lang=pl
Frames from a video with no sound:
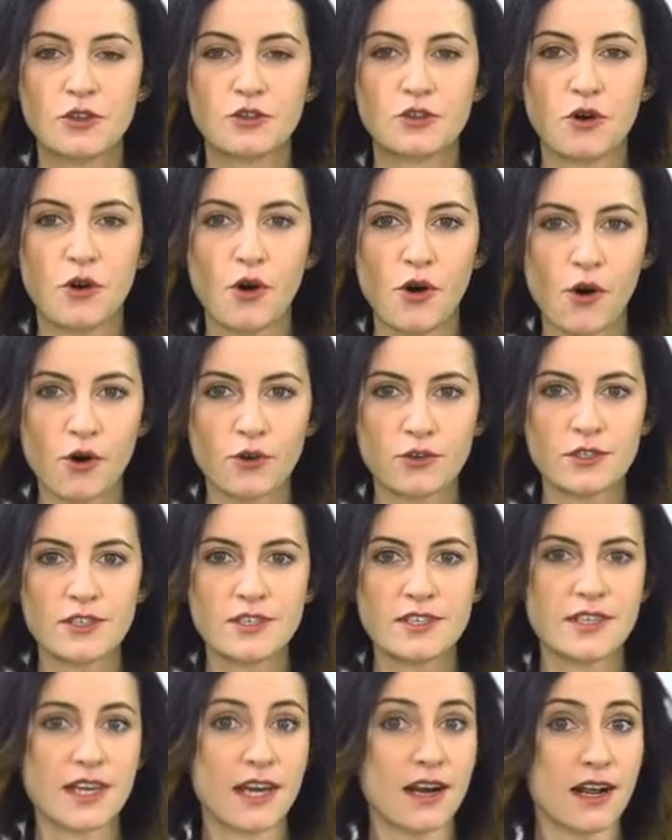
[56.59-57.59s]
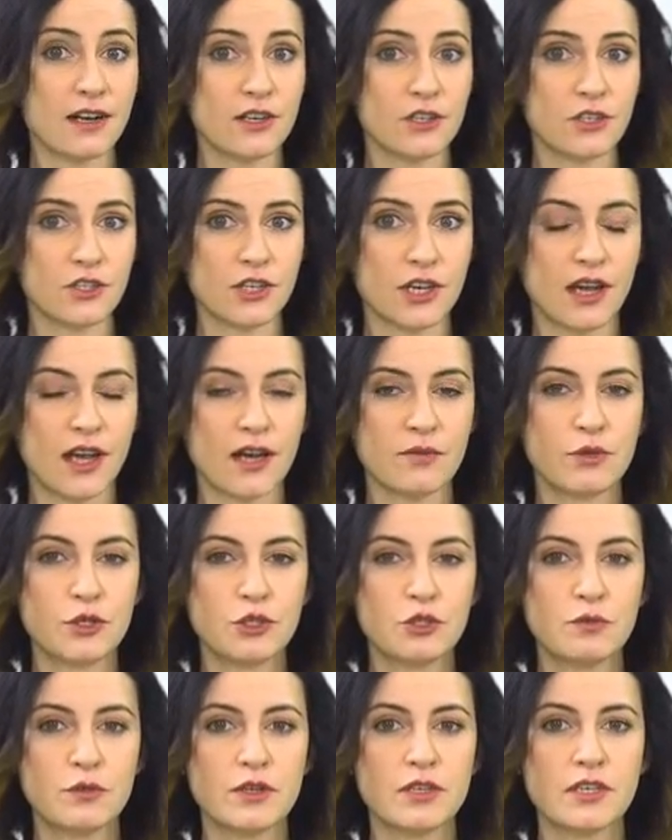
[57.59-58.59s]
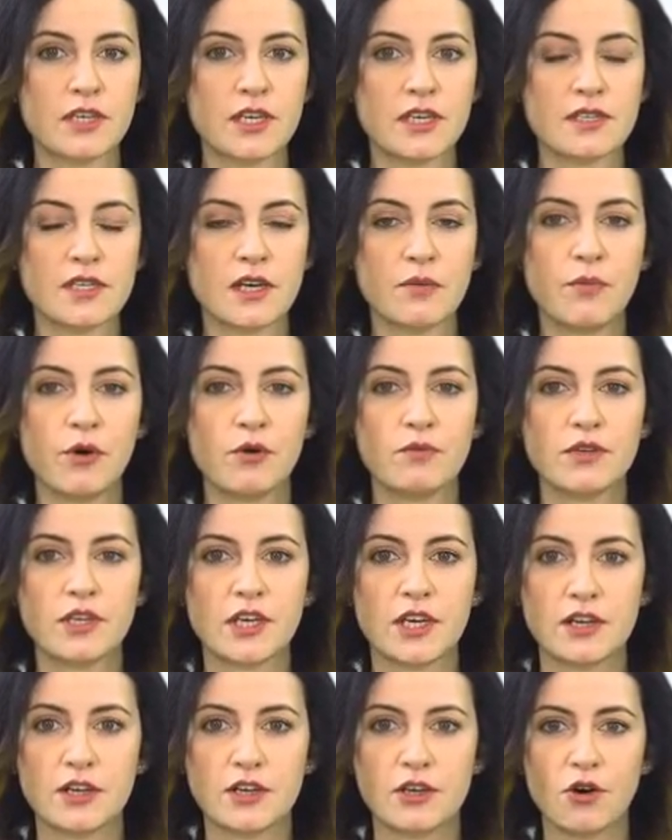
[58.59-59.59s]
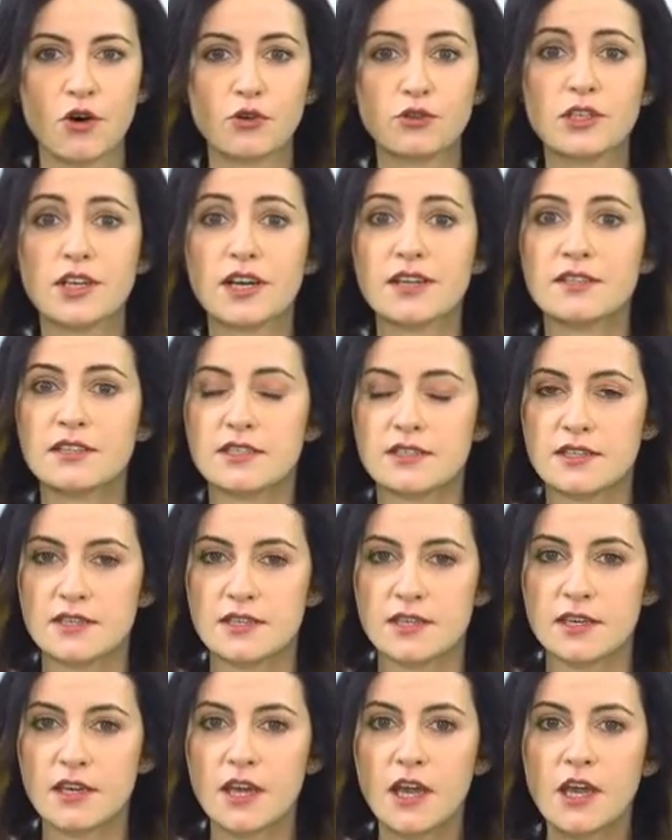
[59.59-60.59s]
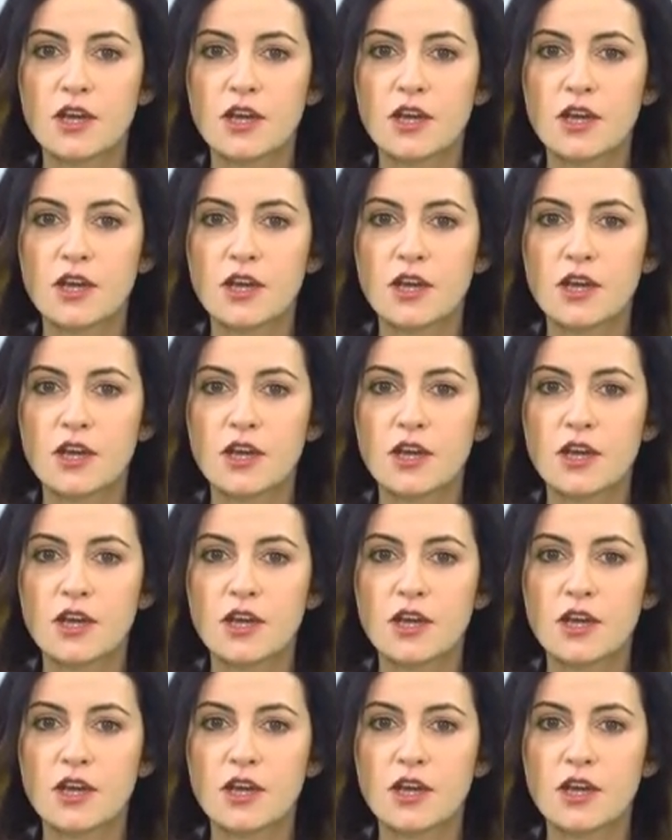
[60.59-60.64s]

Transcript: To oni starali się, abyśmy nie zapomnieli o tradycji,